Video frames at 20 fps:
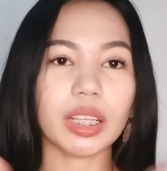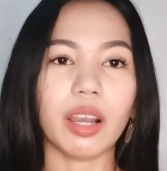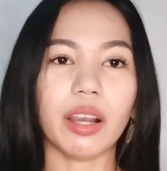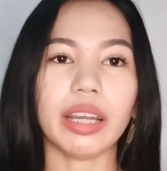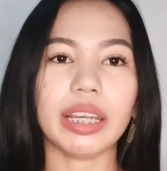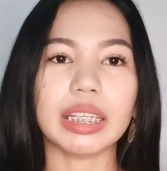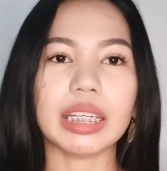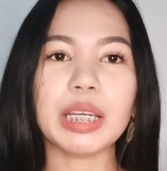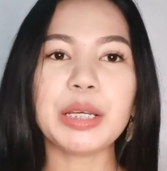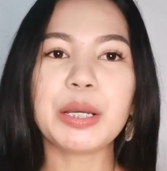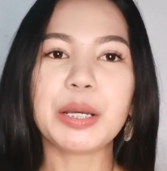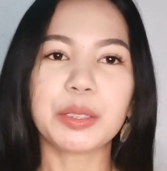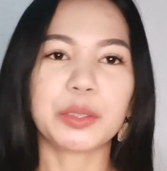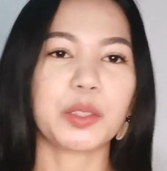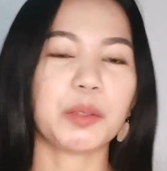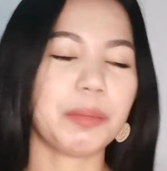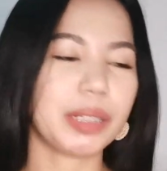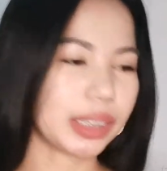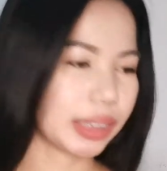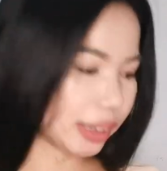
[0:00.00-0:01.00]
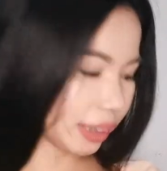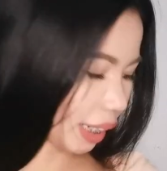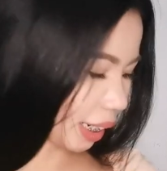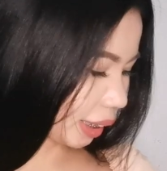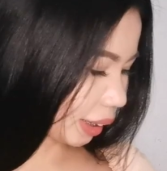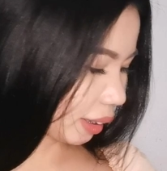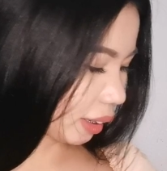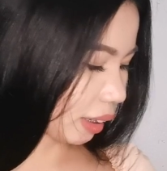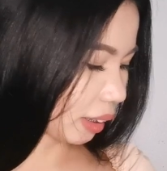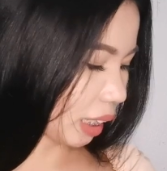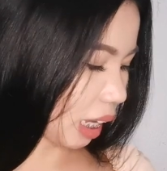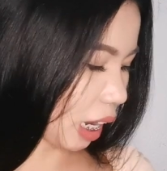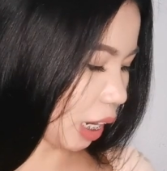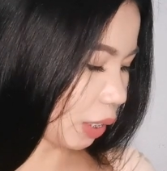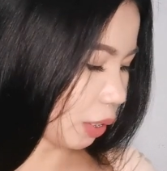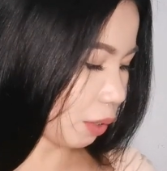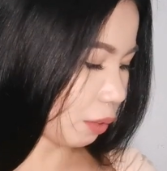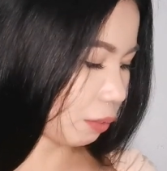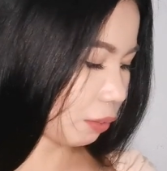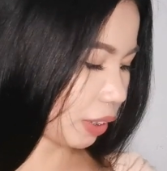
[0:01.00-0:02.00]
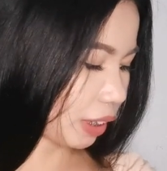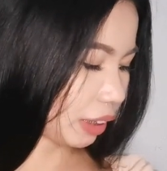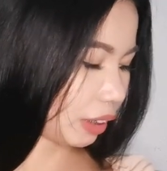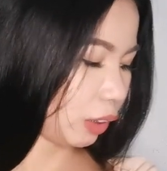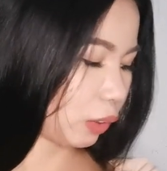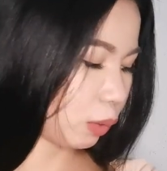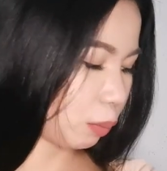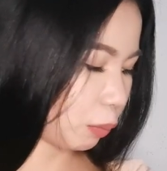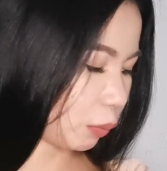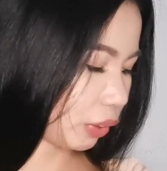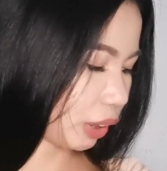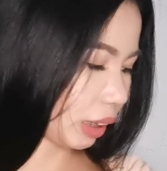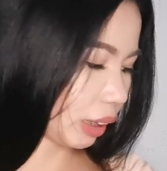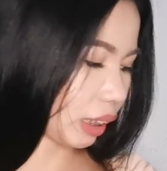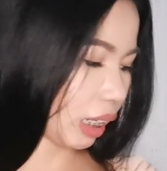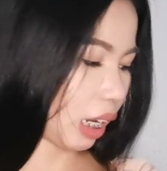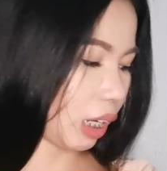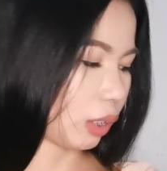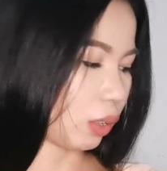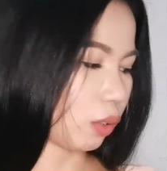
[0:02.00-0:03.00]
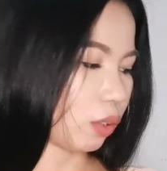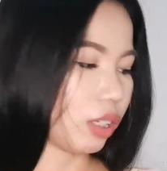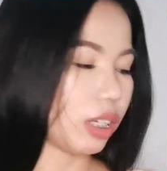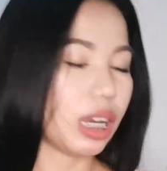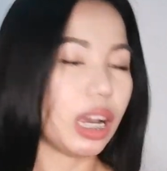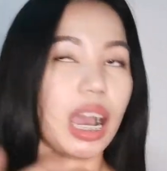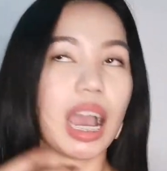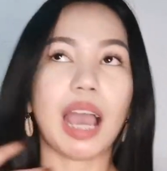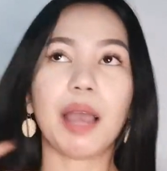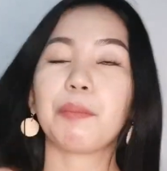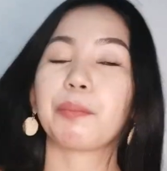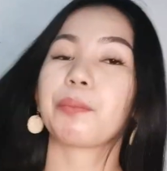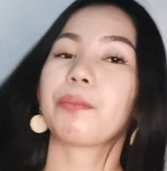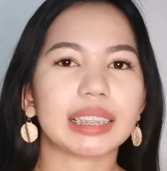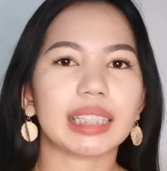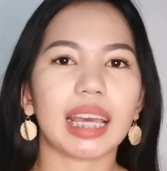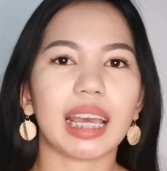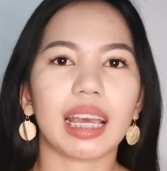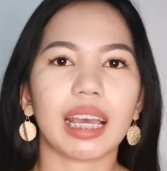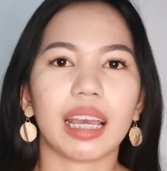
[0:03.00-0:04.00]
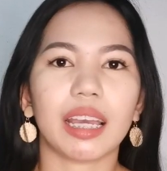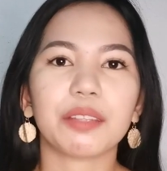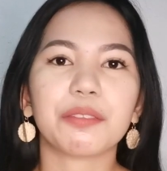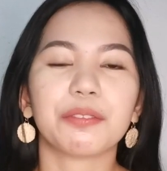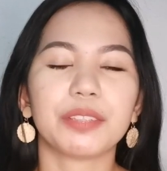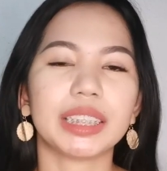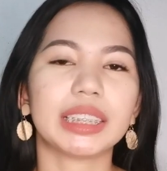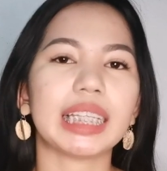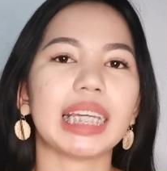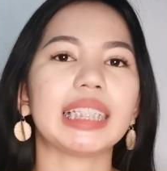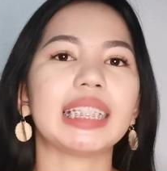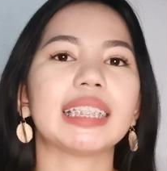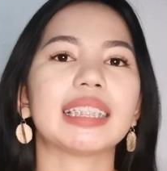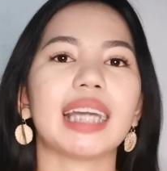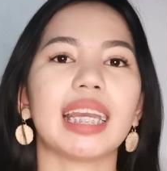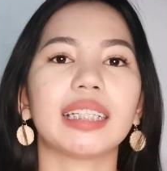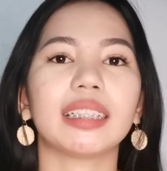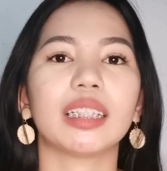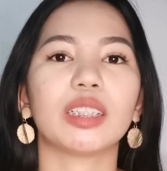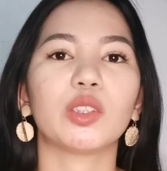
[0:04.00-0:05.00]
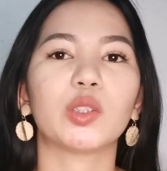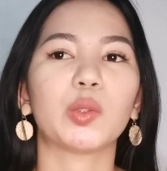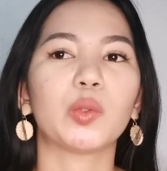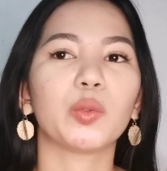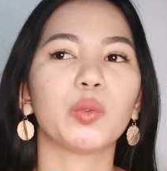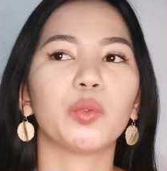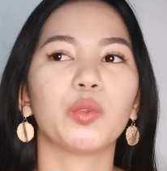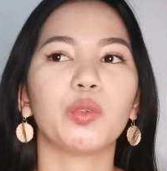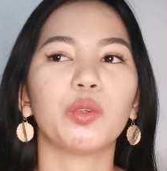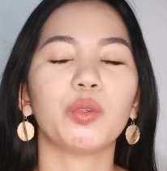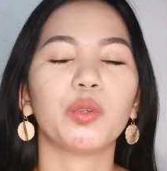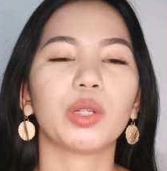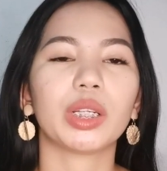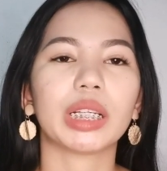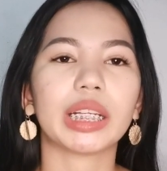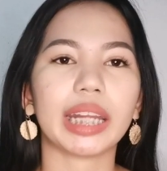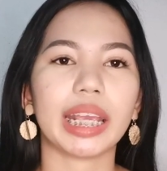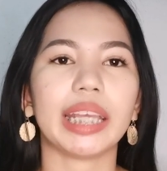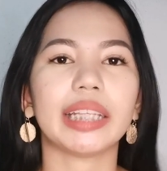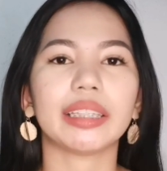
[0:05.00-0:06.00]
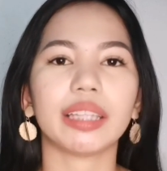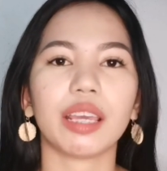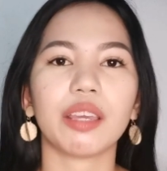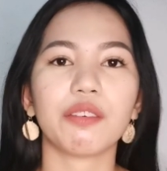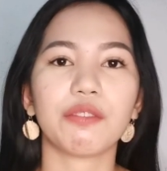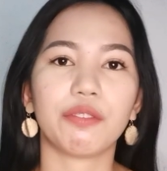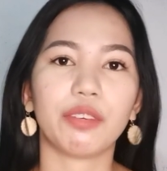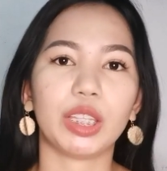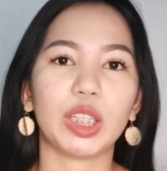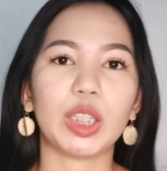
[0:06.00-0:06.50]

Okay, so mag-start na tayo. First, dito muna tayo. Um, at first, I decided to create a